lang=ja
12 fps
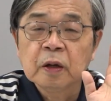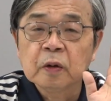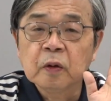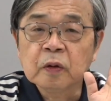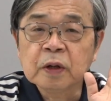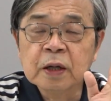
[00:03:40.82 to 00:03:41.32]

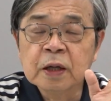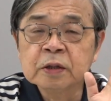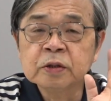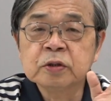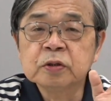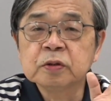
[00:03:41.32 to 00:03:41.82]
国家
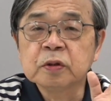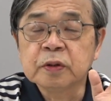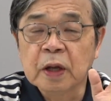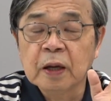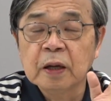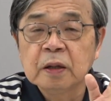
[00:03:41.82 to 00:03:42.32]
元首を
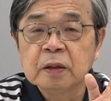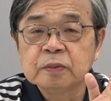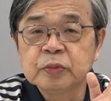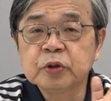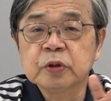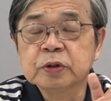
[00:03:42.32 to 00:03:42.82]
ね
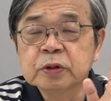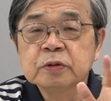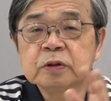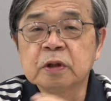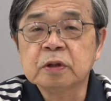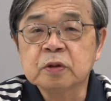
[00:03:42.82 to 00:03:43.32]
侮辱す
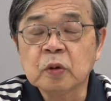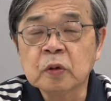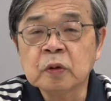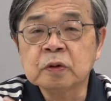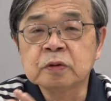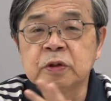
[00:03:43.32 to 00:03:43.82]
るっていうのはど
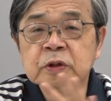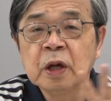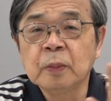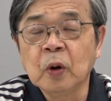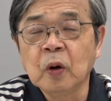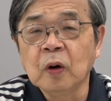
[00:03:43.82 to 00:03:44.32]
この国
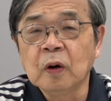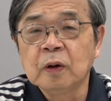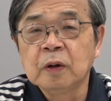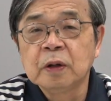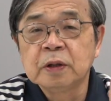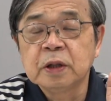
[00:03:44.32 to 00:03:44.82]
でも
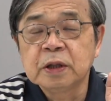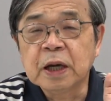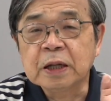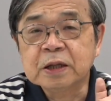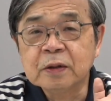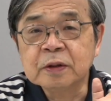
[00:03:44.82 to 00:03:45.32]

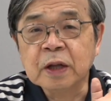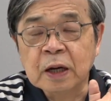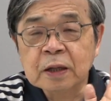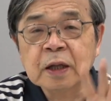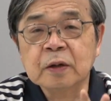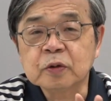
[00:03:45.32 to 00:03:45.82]
やってはな
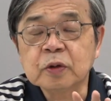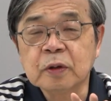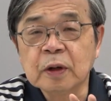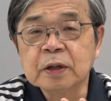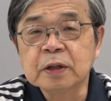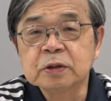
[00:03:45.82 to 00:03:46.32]
らないこと
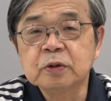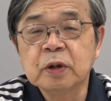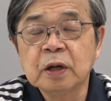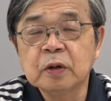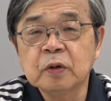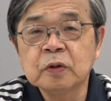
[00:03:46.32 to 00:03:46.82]
なわけそ
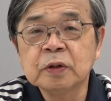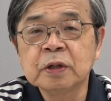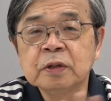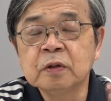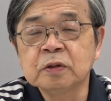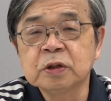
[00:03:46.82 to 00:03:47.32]
れは
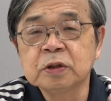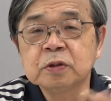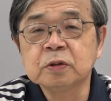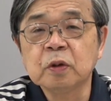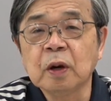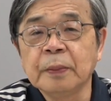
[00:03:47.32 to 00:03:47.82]
表現の自
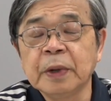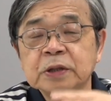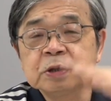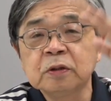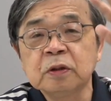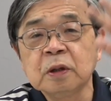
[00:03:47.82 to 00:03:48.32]
由とは
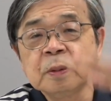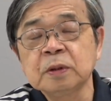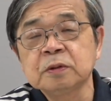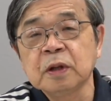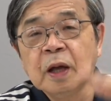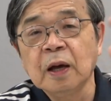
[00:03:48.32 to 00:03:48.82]
別の
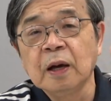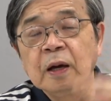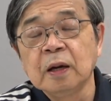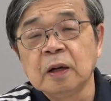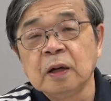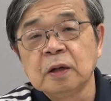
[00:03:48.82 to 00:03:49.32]
レベル
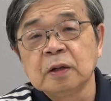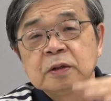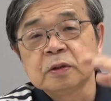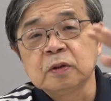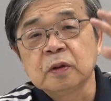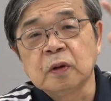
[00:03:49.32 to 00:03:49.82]
で
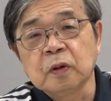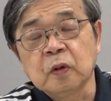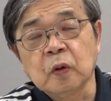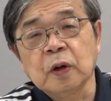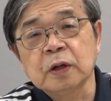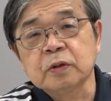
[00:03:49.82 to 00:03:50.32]
その
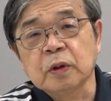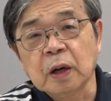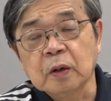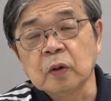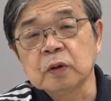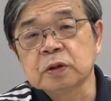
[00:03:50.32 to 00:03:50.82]
国家と
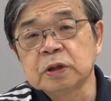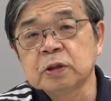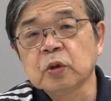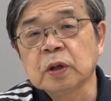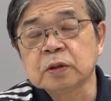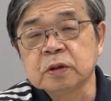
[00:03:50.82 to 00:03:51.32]
か国
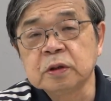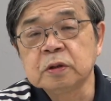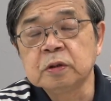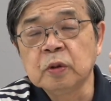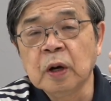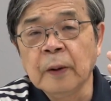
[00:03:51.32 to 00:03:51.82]
旗とかって
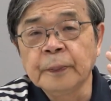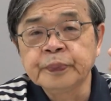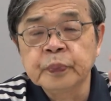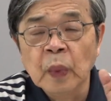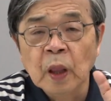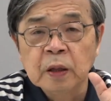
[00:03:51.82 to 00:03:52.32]
いうのは
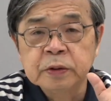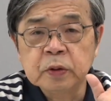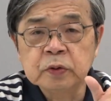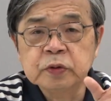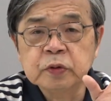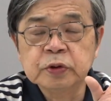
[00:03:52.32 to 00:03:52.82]

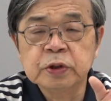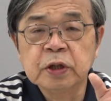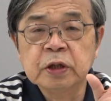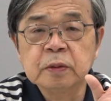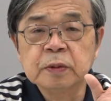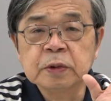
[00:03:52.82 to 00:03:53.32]
尊重し
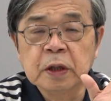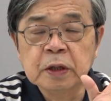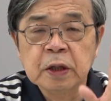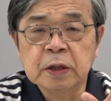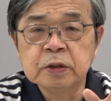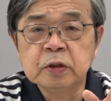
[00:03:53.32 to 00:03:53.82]
なければな
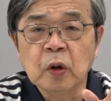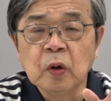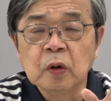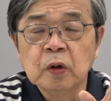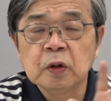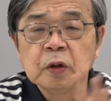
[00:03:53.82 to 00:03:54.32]
らないと